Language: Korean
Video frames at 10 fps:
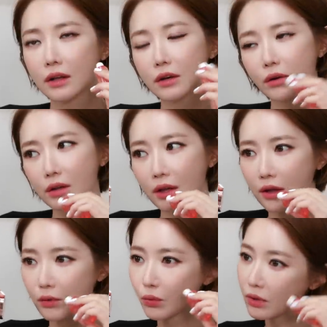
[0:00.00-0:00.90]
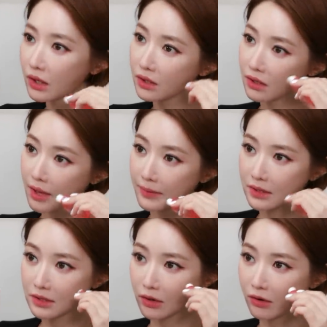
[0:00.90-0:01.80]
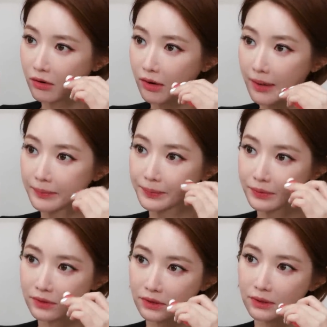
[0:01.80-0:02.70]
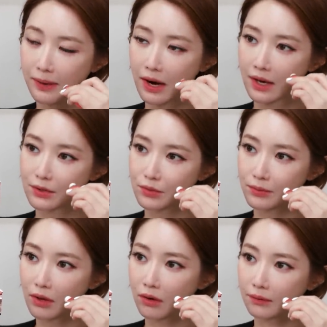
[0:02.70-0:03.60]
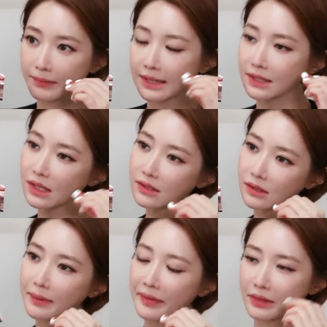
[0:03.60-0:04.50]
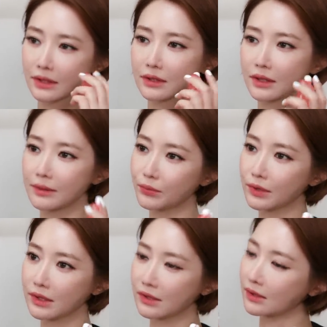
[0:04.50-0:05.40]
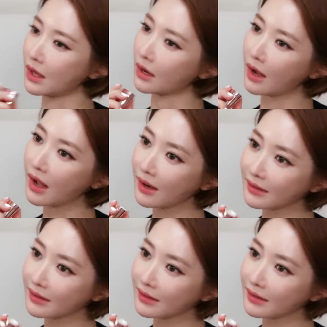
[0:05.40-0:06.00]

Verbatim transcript: 이렇게 롤링을 하면서 앰플을 발라주면 마사지를 받는 기분이 든달까?